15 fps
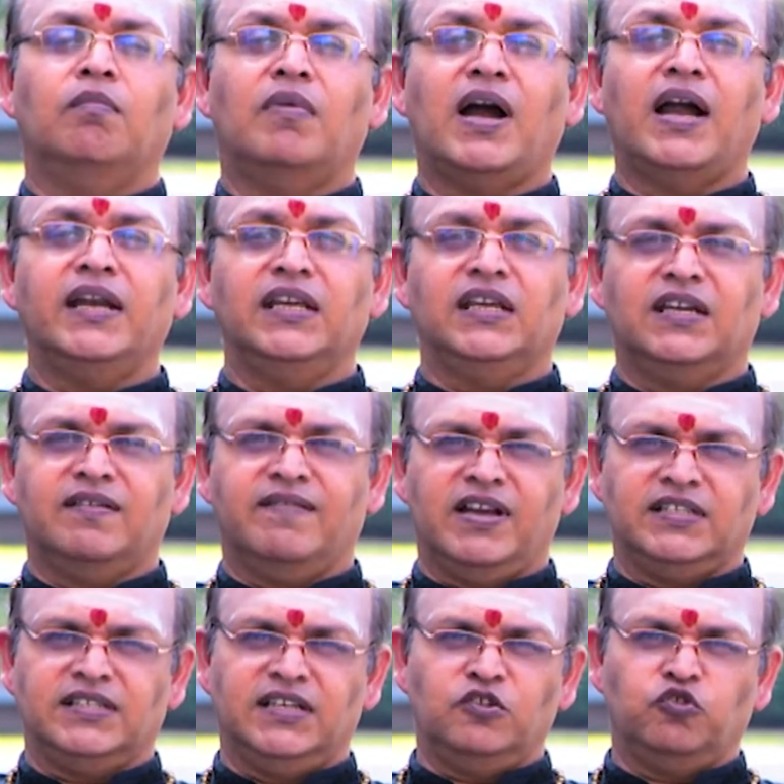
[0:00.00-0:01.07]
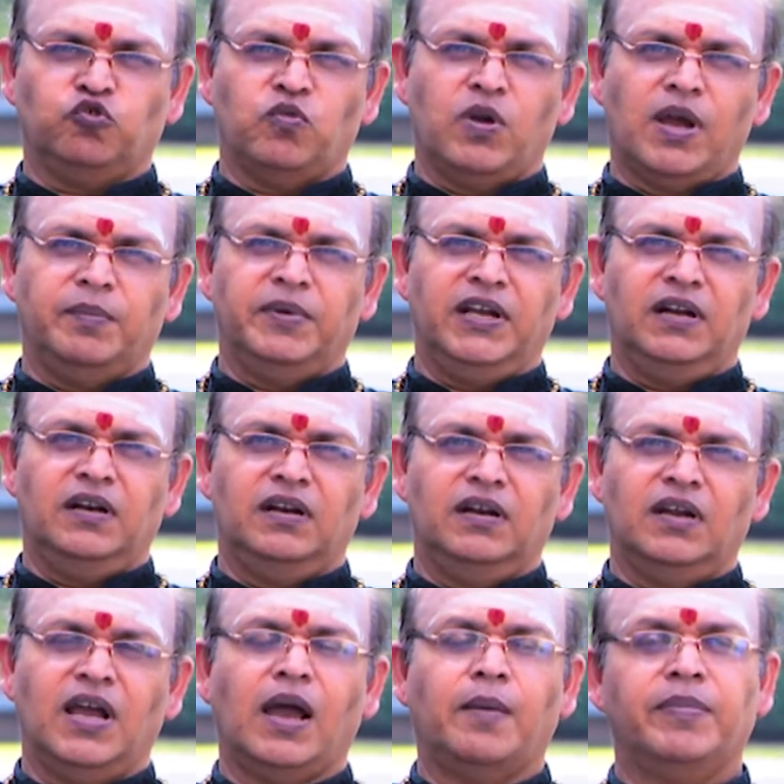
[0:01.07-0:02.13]
மாணிக்க வாசக சுவாமிகள்
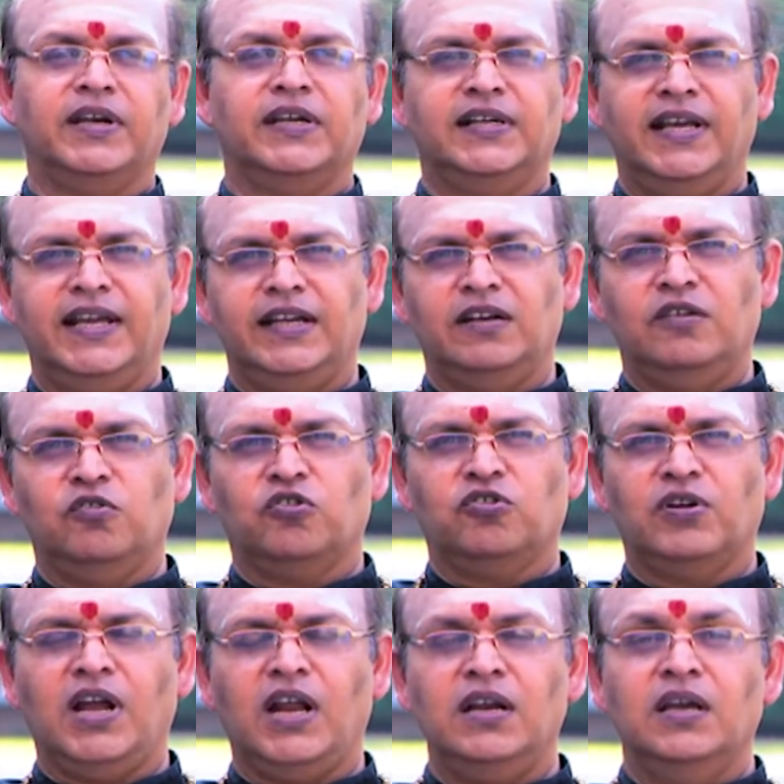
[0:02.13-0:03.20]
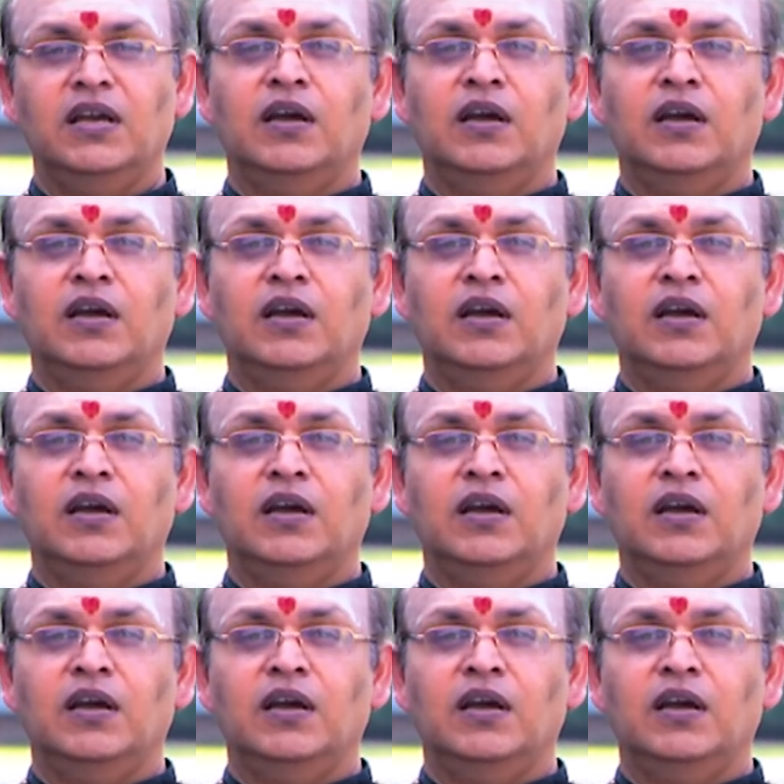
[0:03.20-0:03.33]
அப்போ இடையில் ஒரு நாள்